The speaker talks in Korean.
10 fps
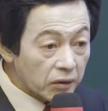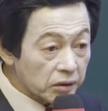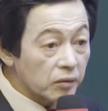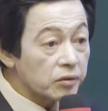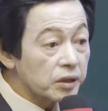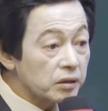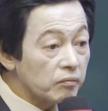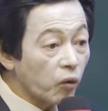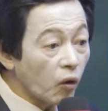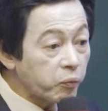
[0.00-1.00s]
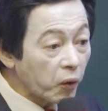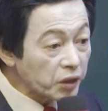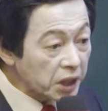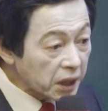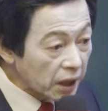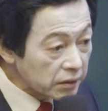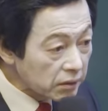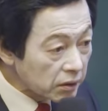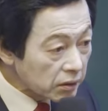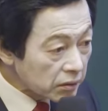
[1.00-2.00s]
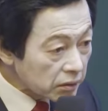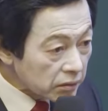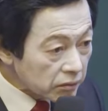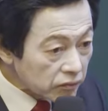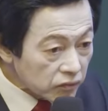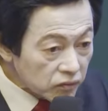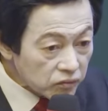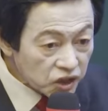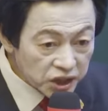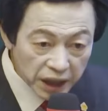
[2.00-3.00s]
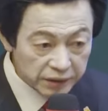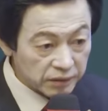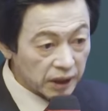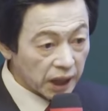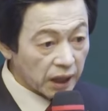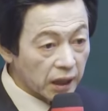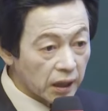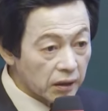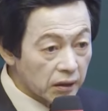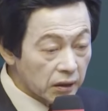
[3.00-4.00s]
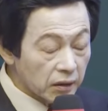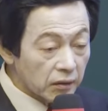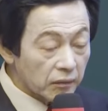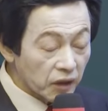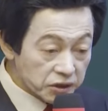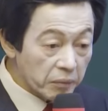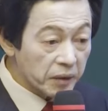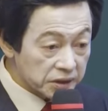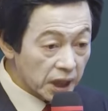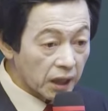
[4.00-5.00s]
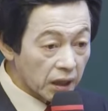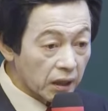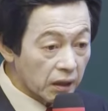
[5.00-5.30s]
그러니까 우리는 못 보니까 지내는 거야. 맞아, 맞아.